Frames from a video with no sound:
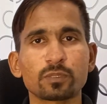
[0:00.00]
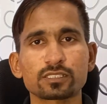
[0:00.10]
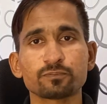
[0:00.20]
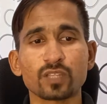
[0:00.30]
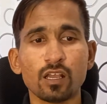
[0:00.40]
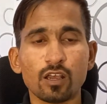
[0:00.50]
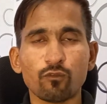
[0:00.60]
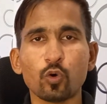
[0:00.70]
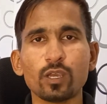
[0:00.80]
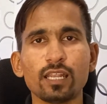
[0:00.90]
के पास
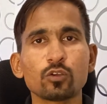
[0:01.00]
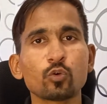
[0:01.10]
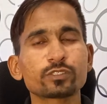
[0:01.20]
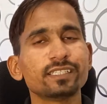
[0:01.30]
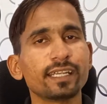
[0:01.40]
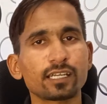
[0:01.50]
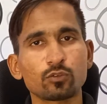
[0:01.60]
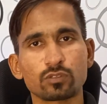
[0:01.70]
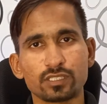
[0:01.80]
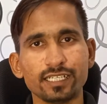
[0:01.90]
वो एल्गो उस डेटा
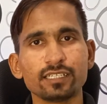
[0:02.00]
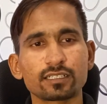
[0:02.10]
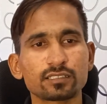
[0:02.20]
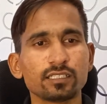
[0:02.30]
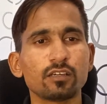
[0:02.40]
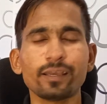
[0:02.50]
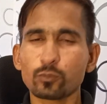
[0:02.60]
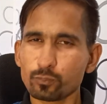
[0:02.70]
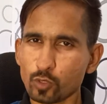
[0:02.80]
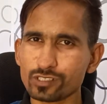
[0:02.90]
को रीड करती है
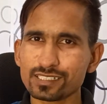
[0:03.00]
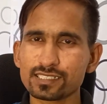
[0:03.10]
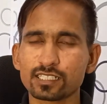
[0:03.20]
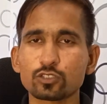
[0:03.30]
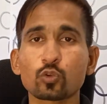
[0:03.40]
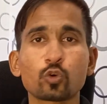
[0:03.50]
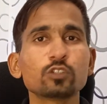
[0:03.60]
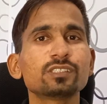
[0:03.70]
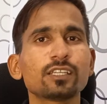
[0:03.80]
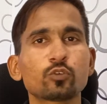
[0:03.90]
प्रोसेस करती है और
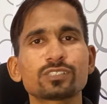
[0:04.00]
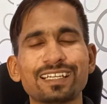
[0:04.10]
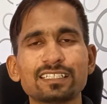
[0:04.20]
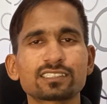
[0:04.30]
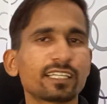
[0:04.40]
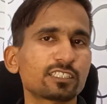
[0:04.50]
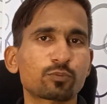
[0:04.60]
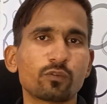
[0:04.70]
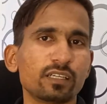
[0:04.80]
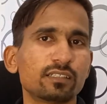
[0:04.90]
खुद से कुछ इंसाइट्स
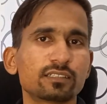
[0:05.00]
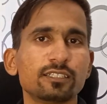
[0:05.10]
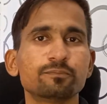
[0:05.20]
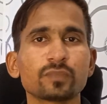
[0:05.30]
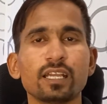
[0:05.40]
प्रोवाइड करती है